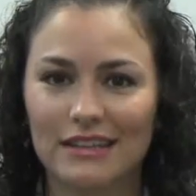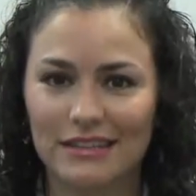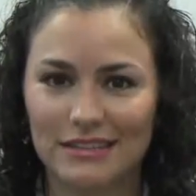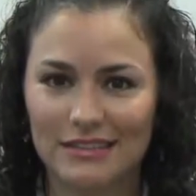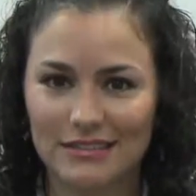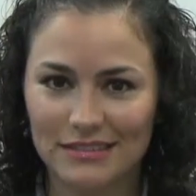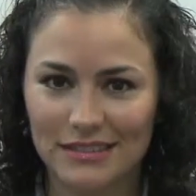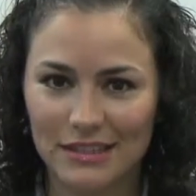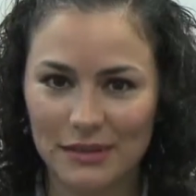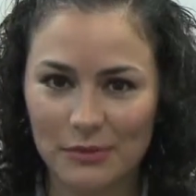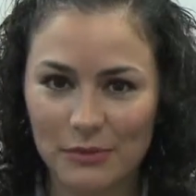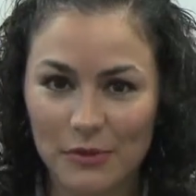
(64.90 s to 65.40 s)

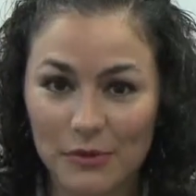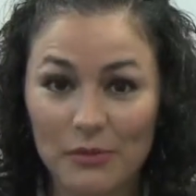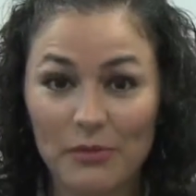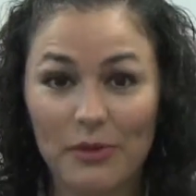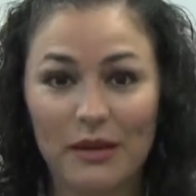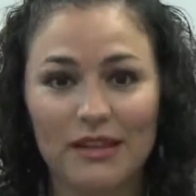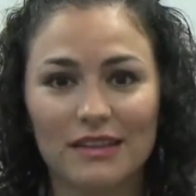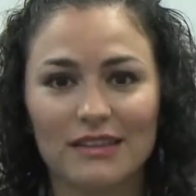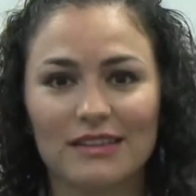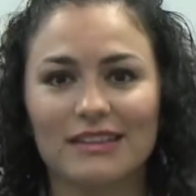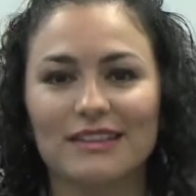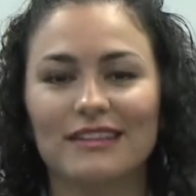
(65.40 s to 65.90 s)
está muy
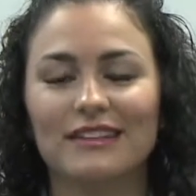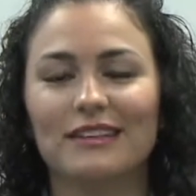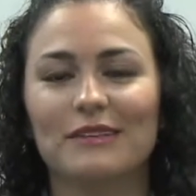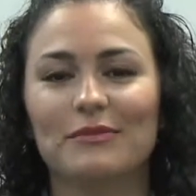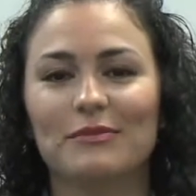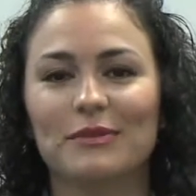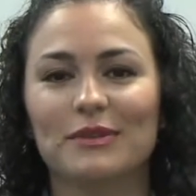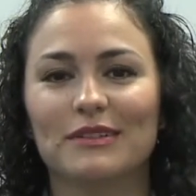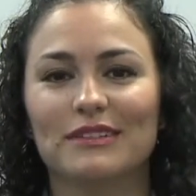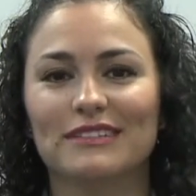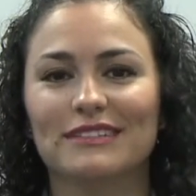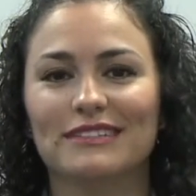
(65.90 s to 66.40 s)
padre y
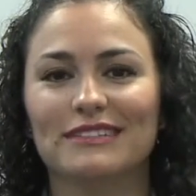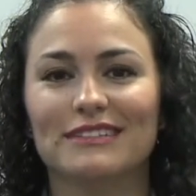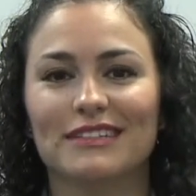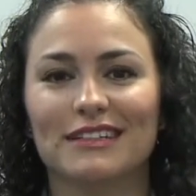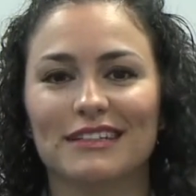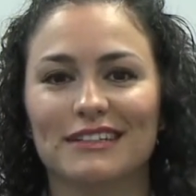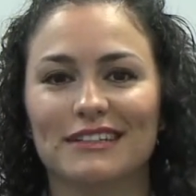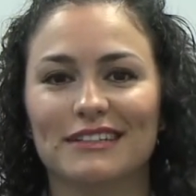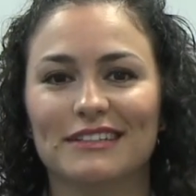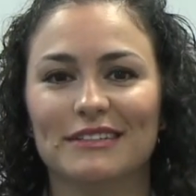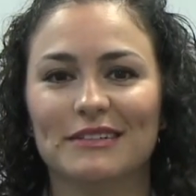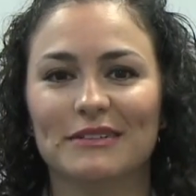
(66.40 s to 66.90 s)
pues
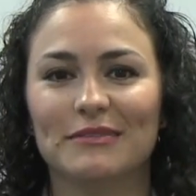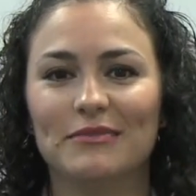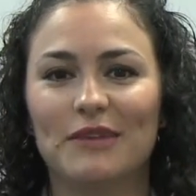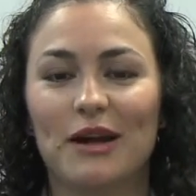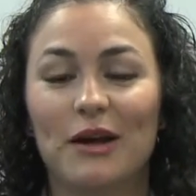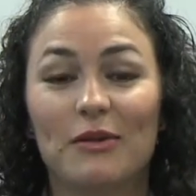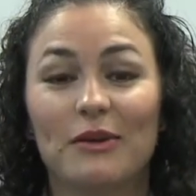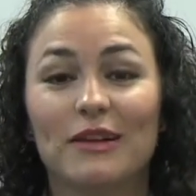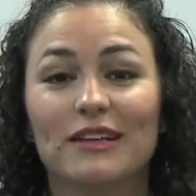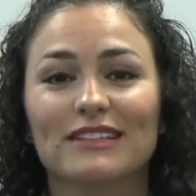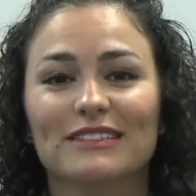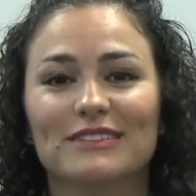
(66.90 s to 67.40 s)
eh,
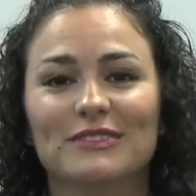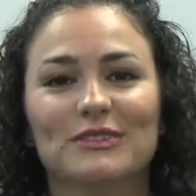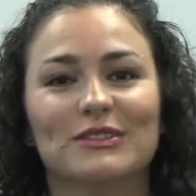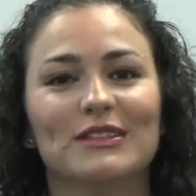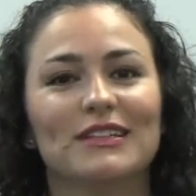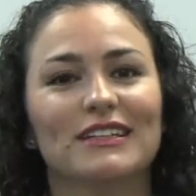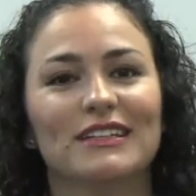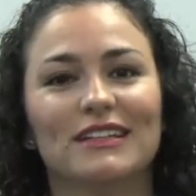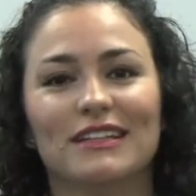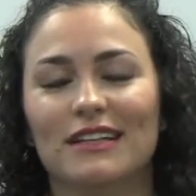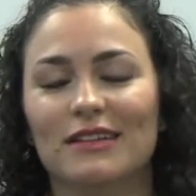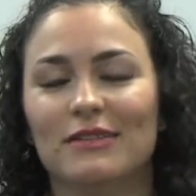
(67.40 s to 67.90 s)
ahora que estoy
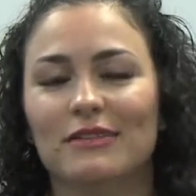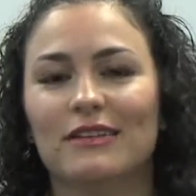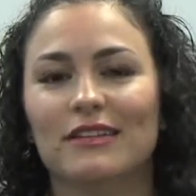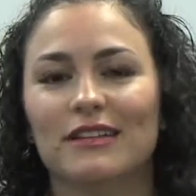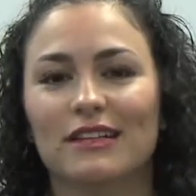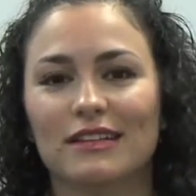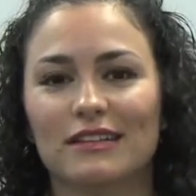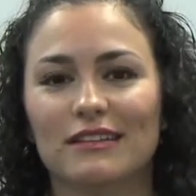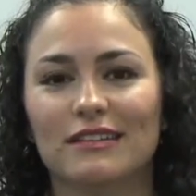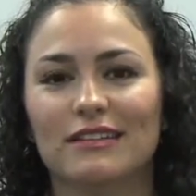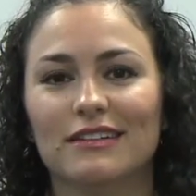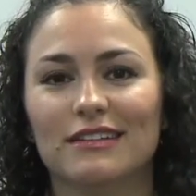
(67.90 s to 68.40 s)
aquí, la
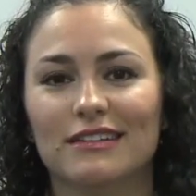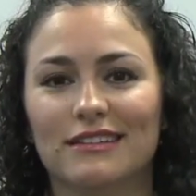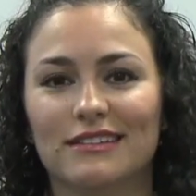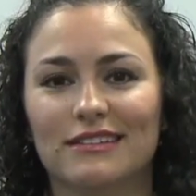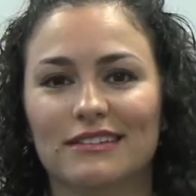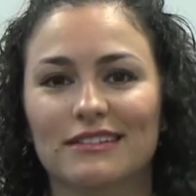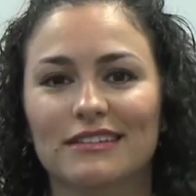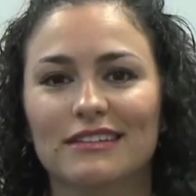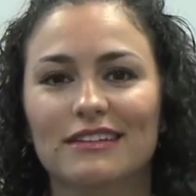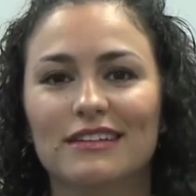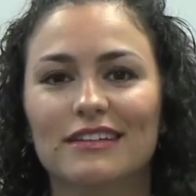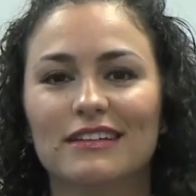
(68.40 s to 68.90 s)
verdad,
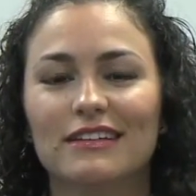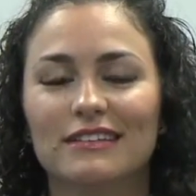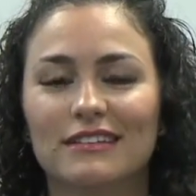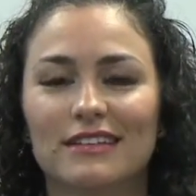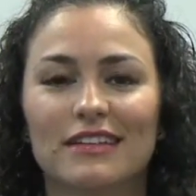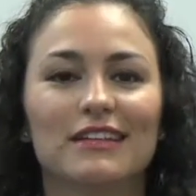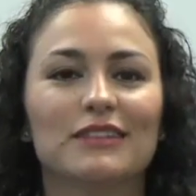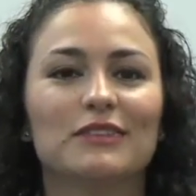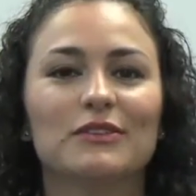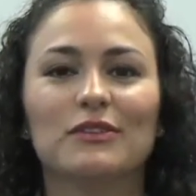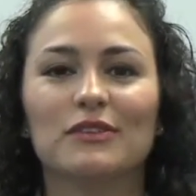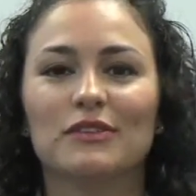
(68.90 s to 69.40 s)
eh,
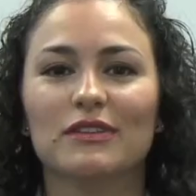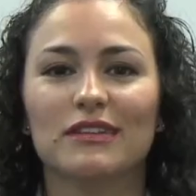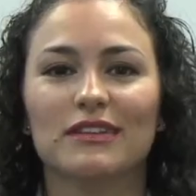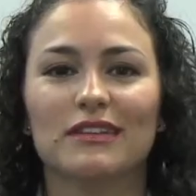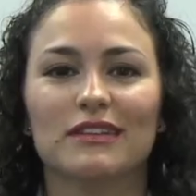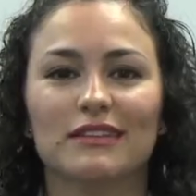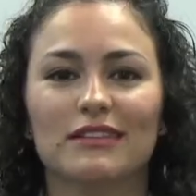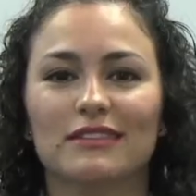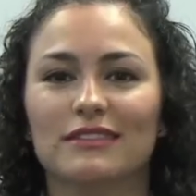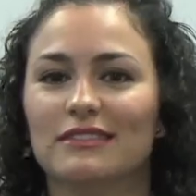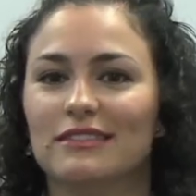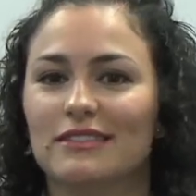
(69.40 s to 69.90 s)
trato
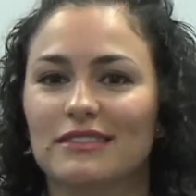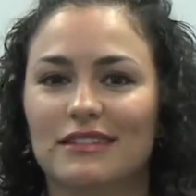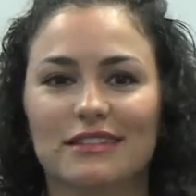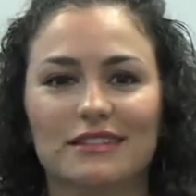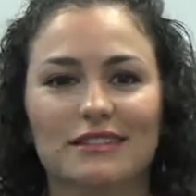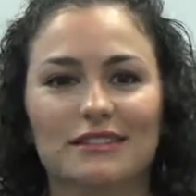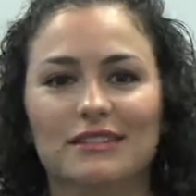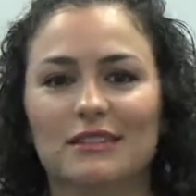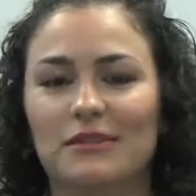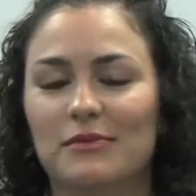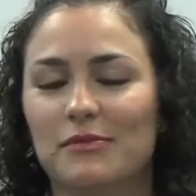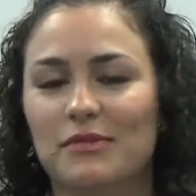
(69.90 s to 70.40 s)
de,
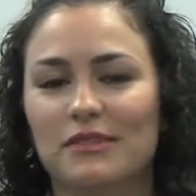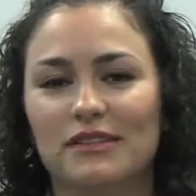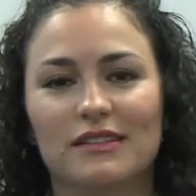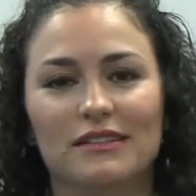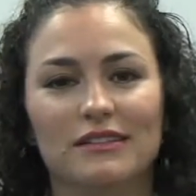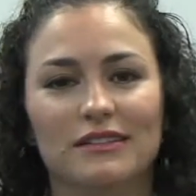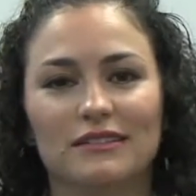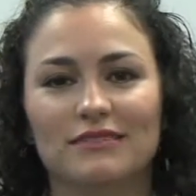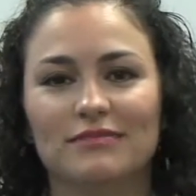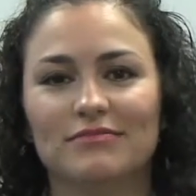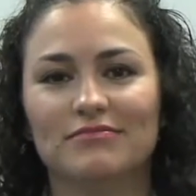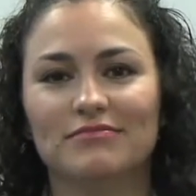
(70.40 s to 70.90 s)
de,
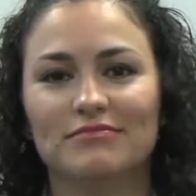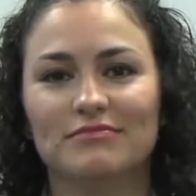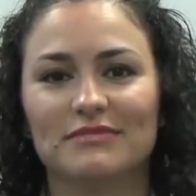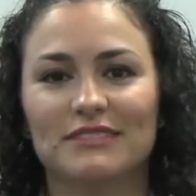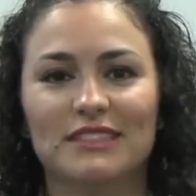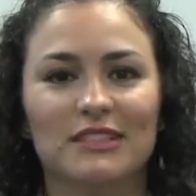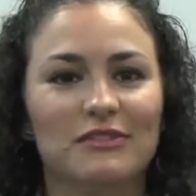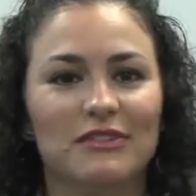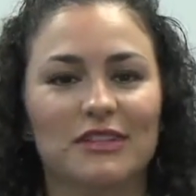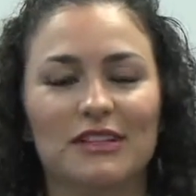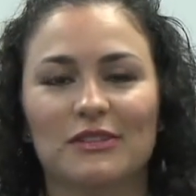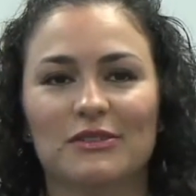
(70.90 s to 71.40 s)
siempre
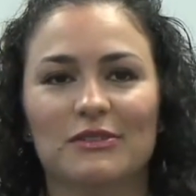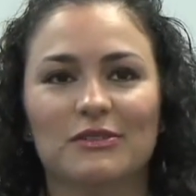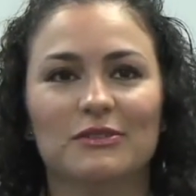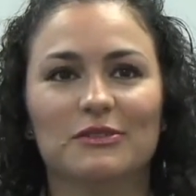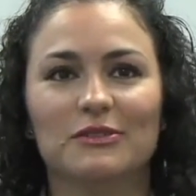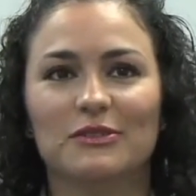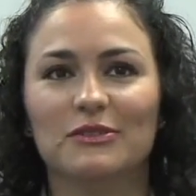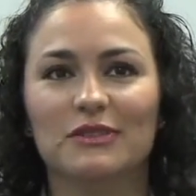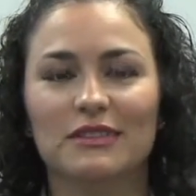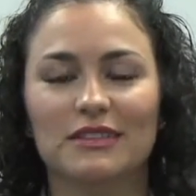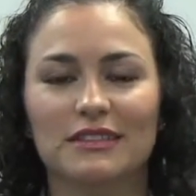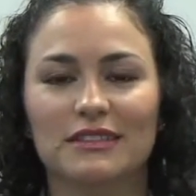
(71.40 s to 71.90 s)
llevarlo
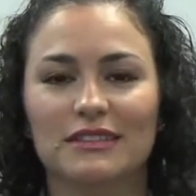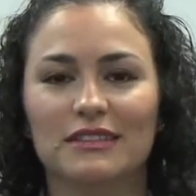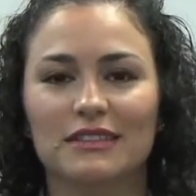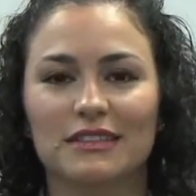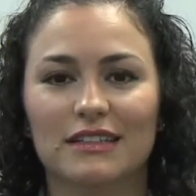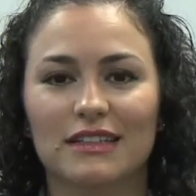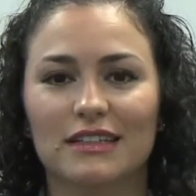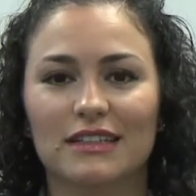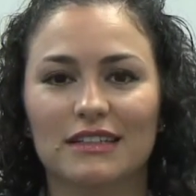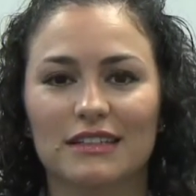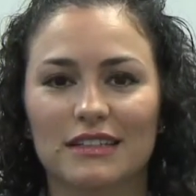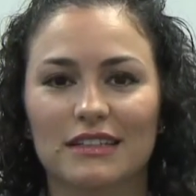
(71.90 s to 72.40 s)
¿no?
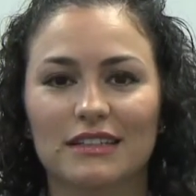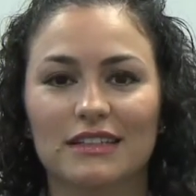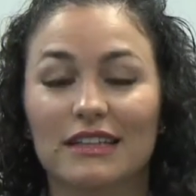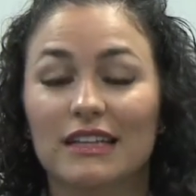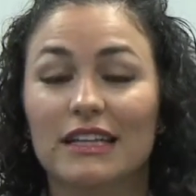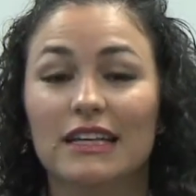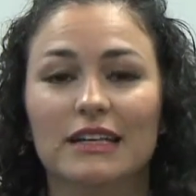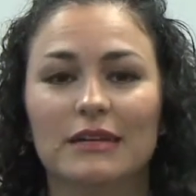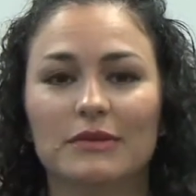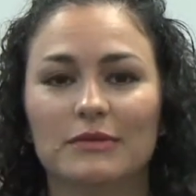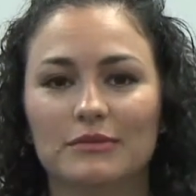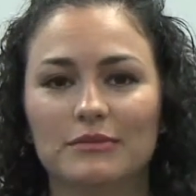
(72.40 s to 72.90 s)
al, al,
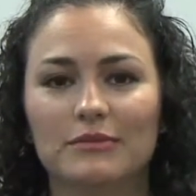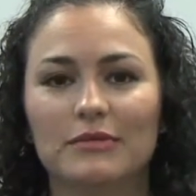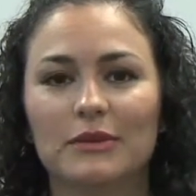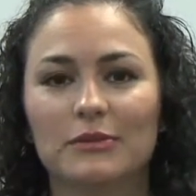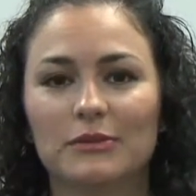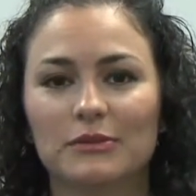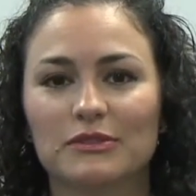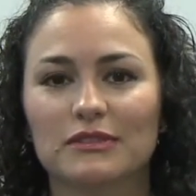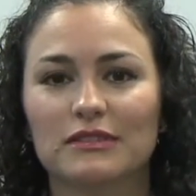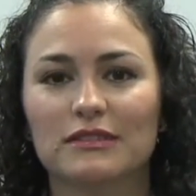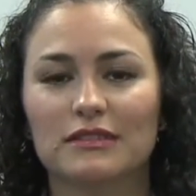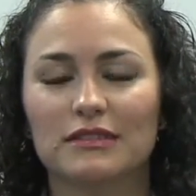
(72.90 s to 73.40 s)
día,
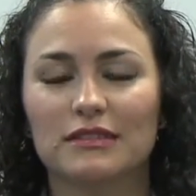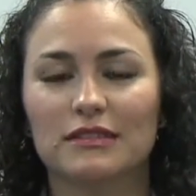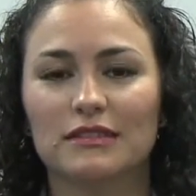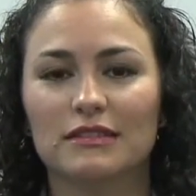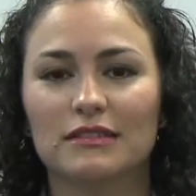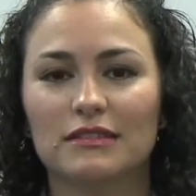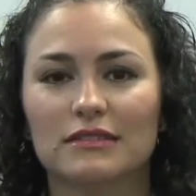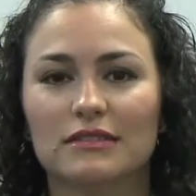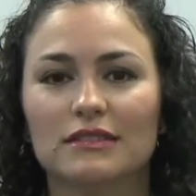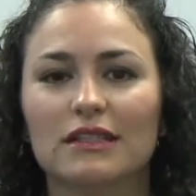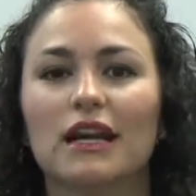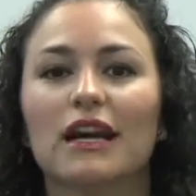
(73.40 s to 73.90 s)
vamos,
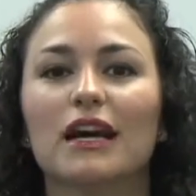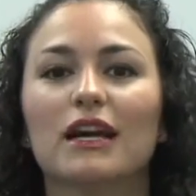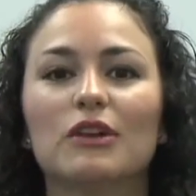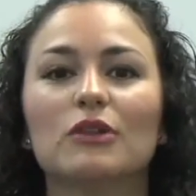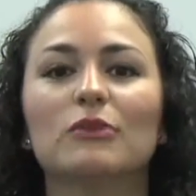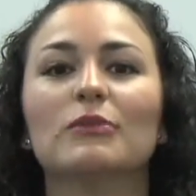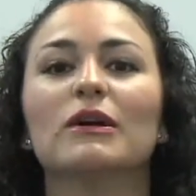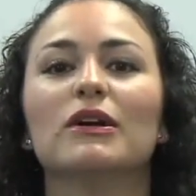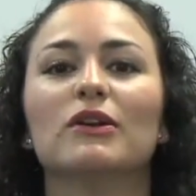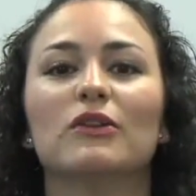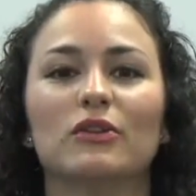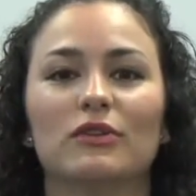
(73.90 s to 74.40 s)

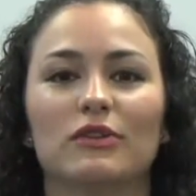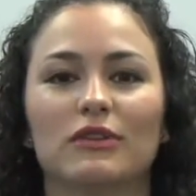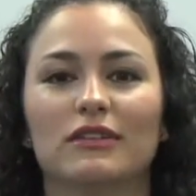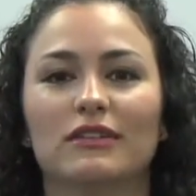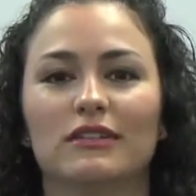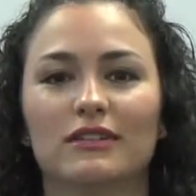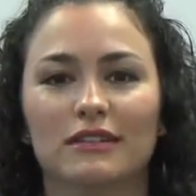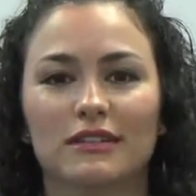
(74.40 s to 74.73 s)
sacarlo mejor.